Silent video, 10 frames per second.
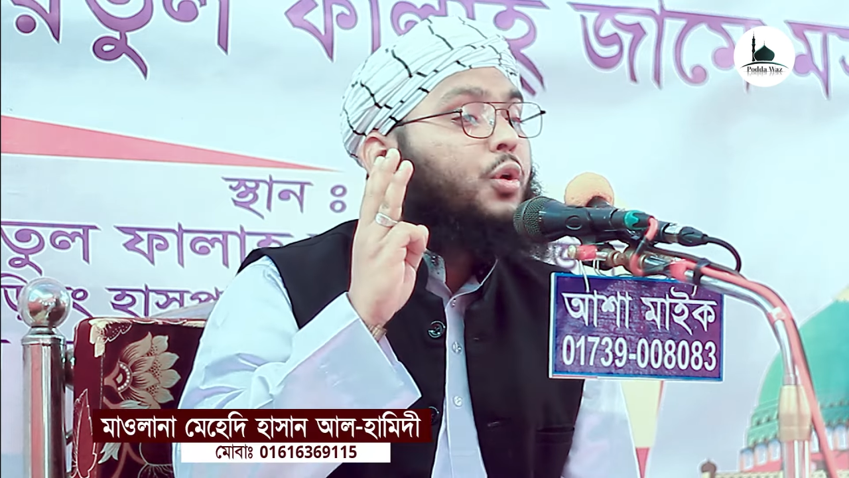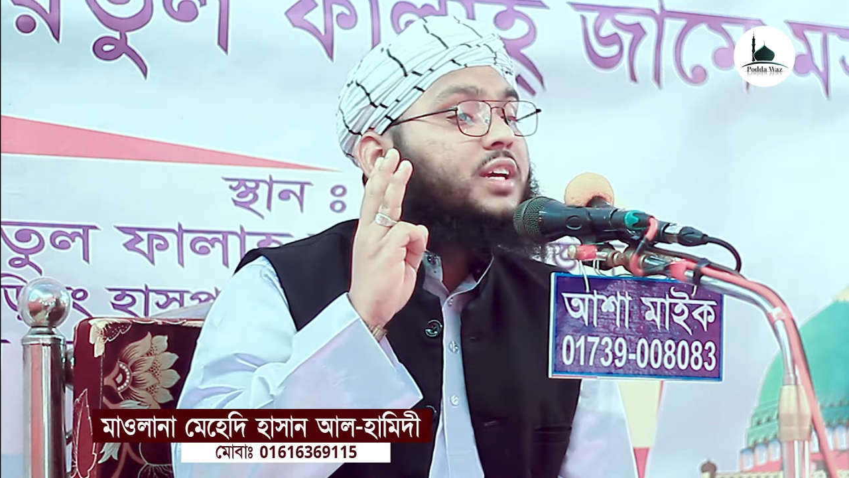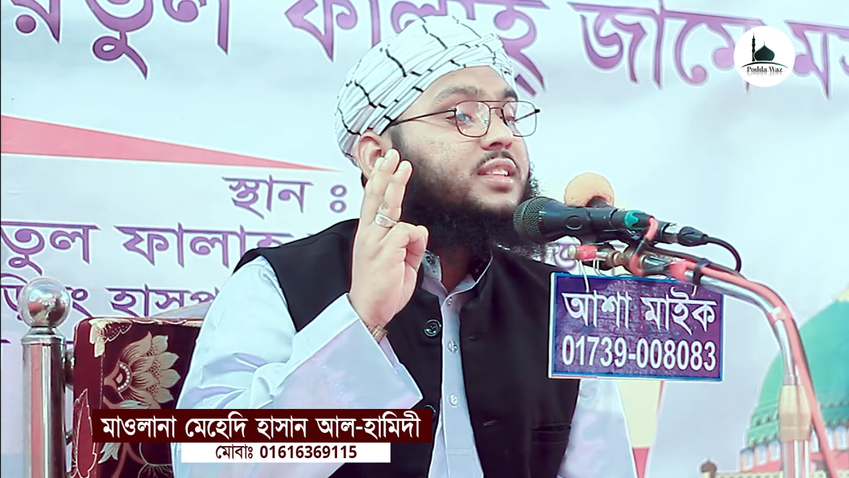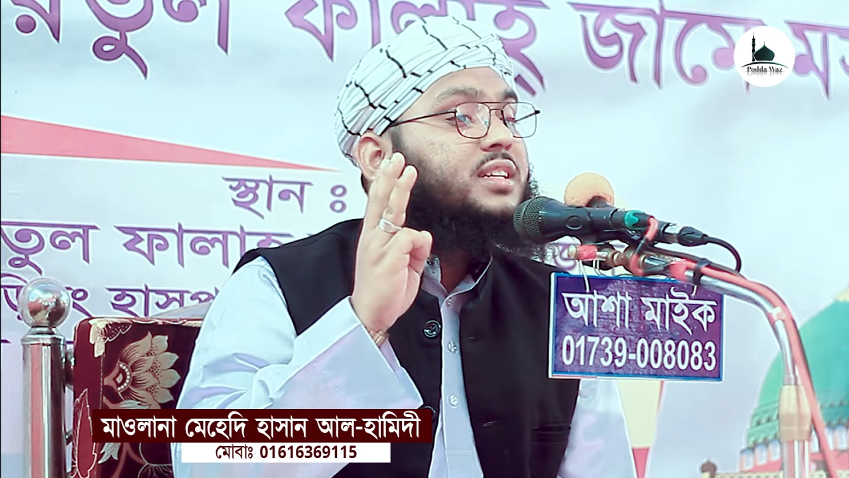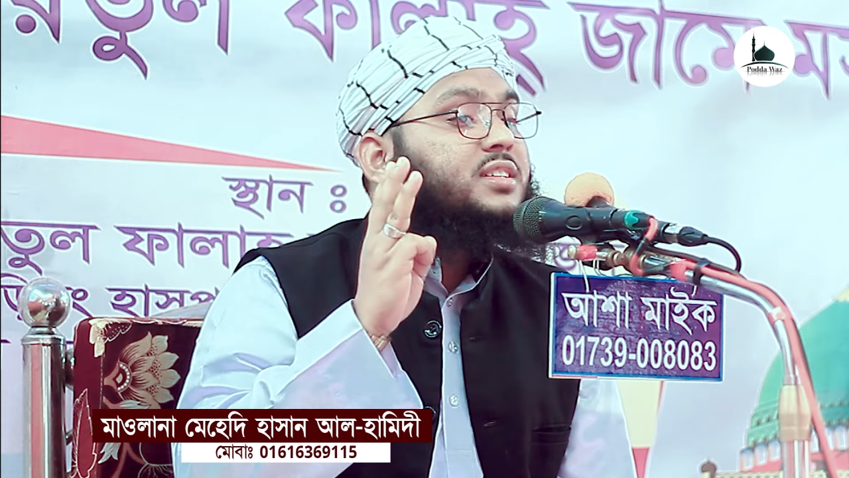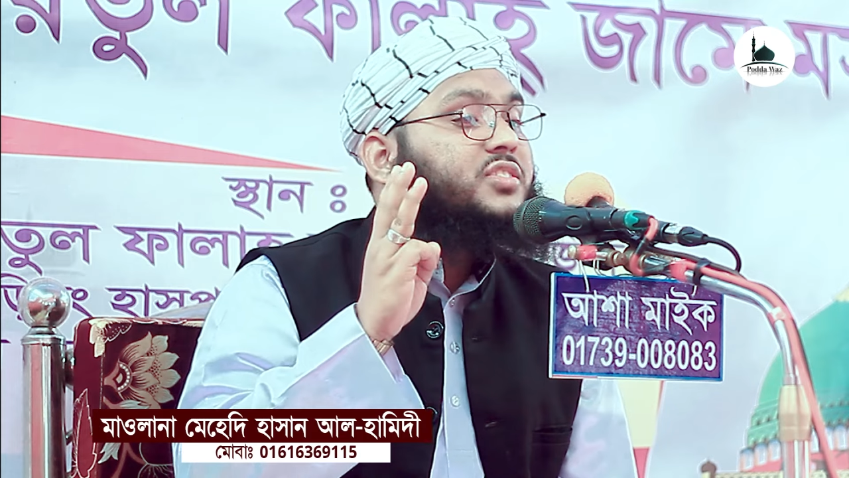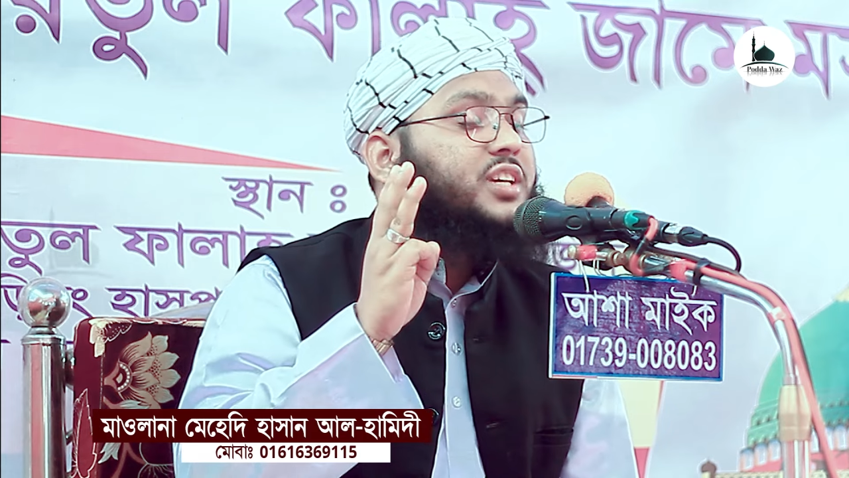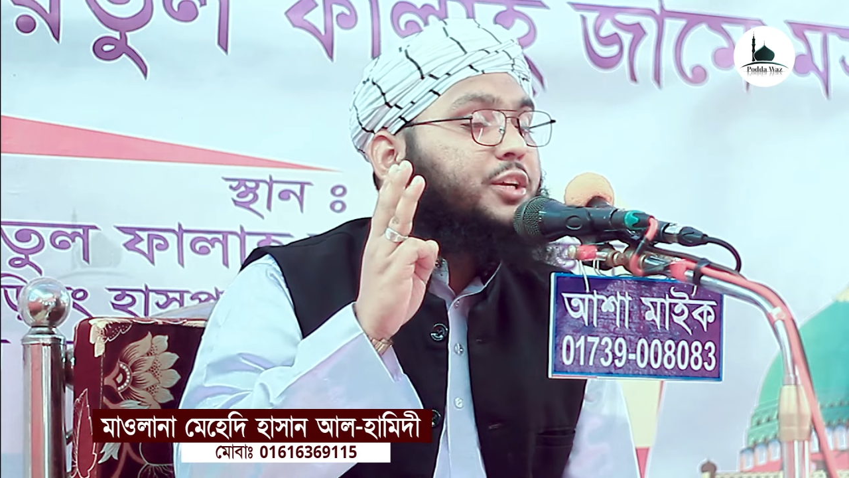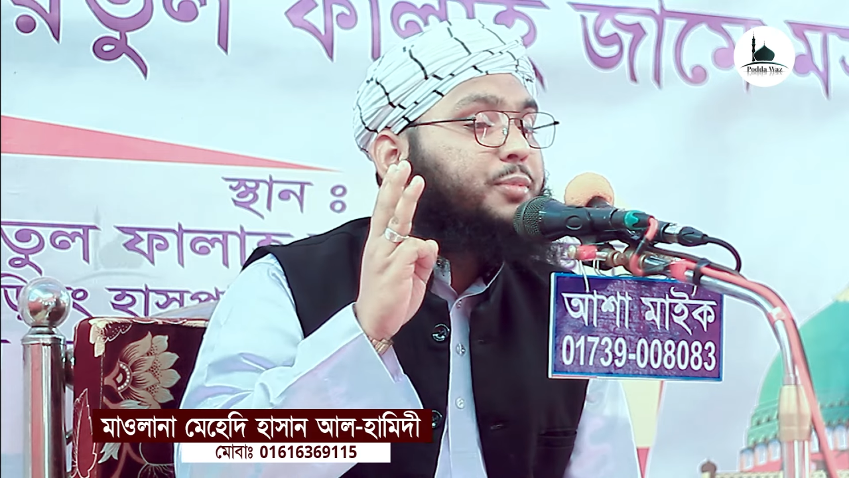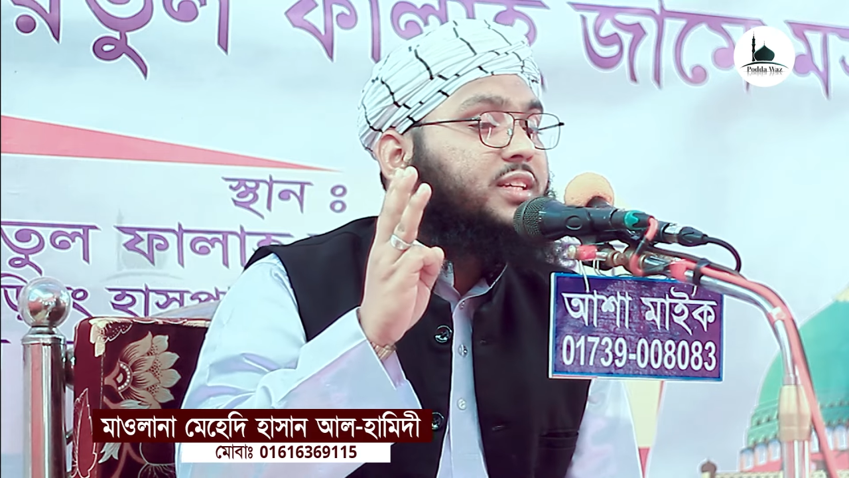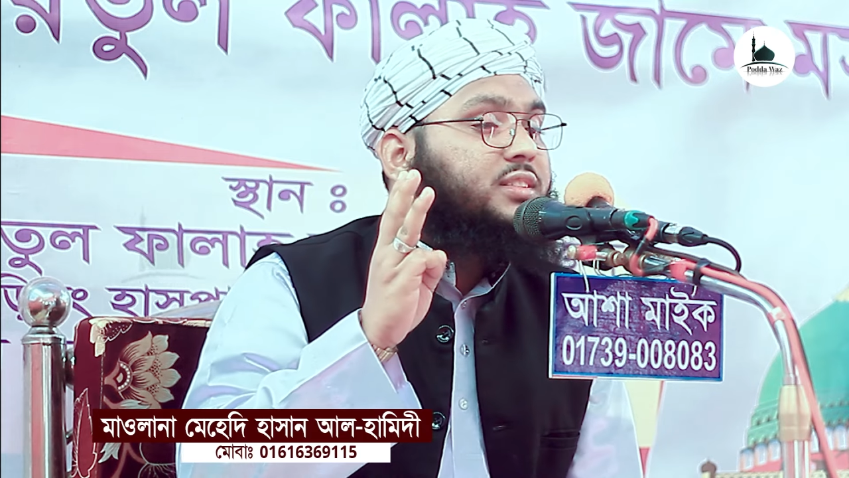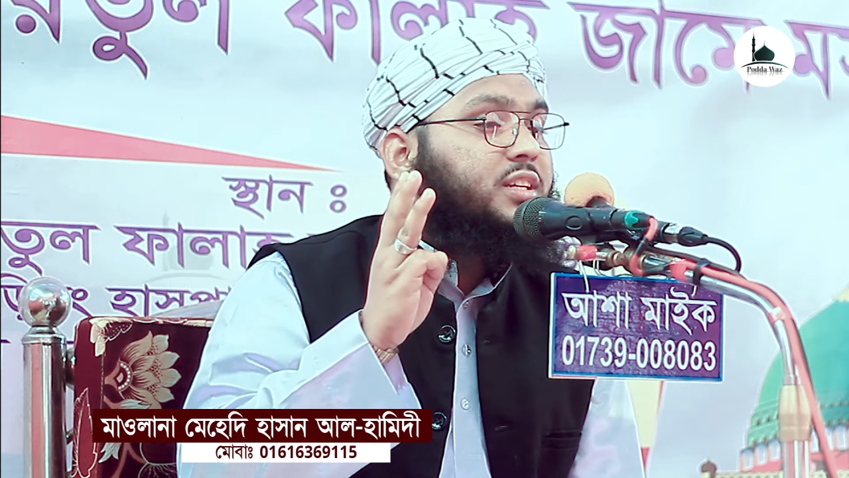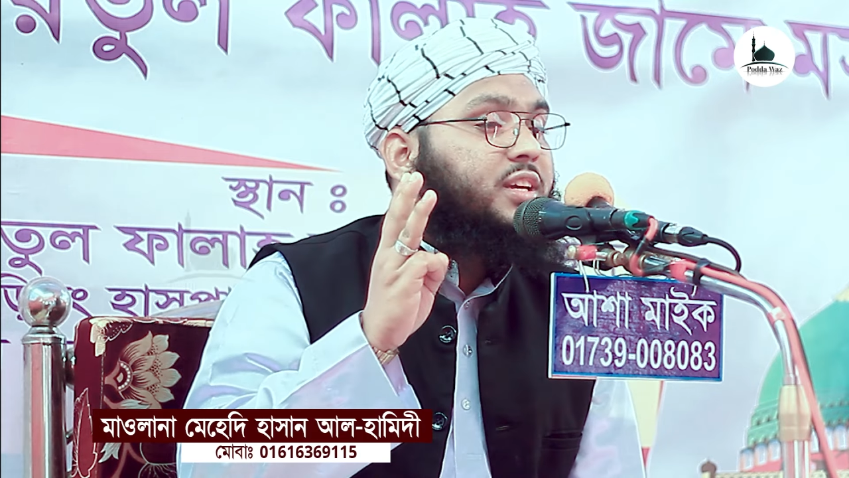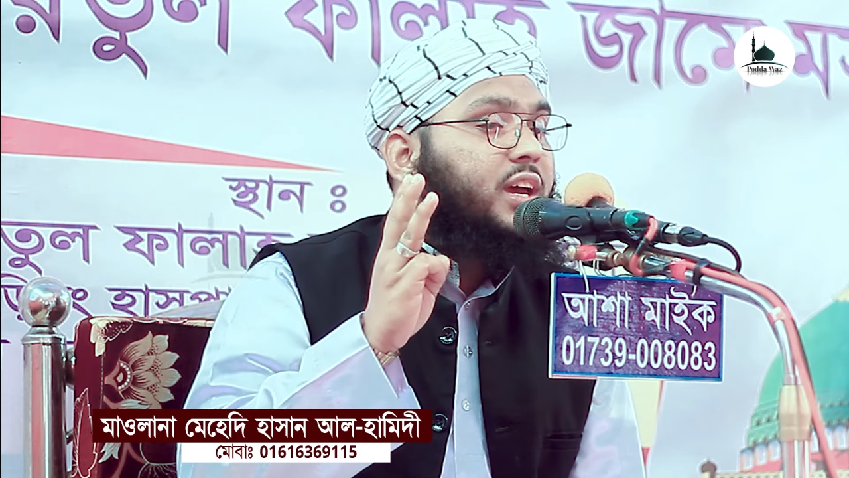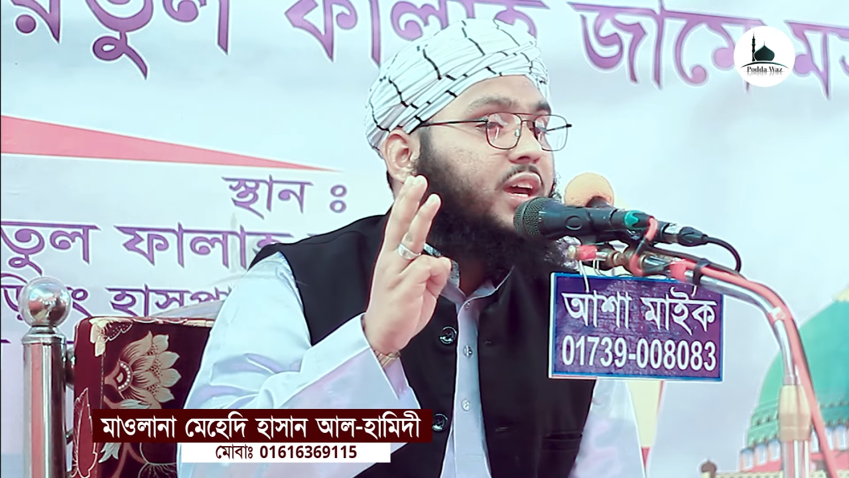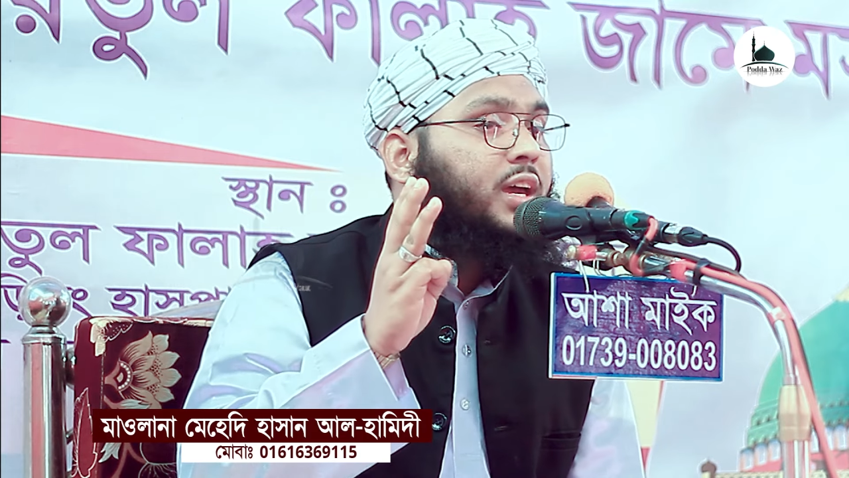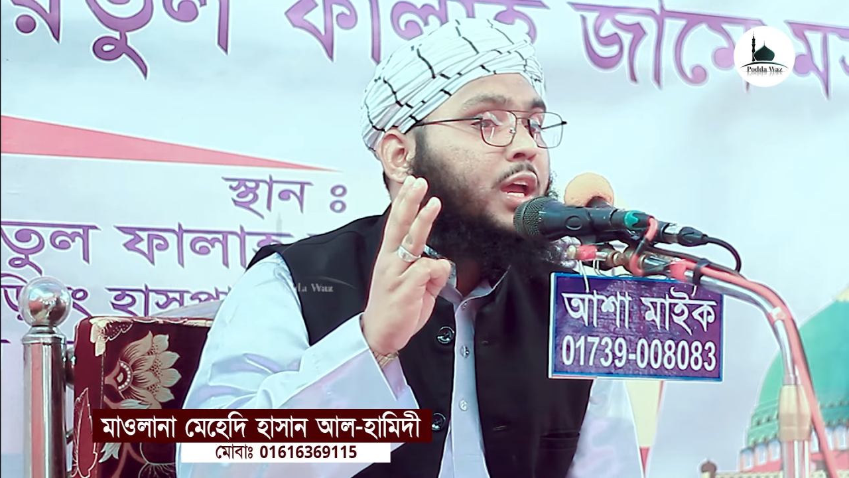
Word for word: ওই তিন শ্রেণী ব্যক্তিকে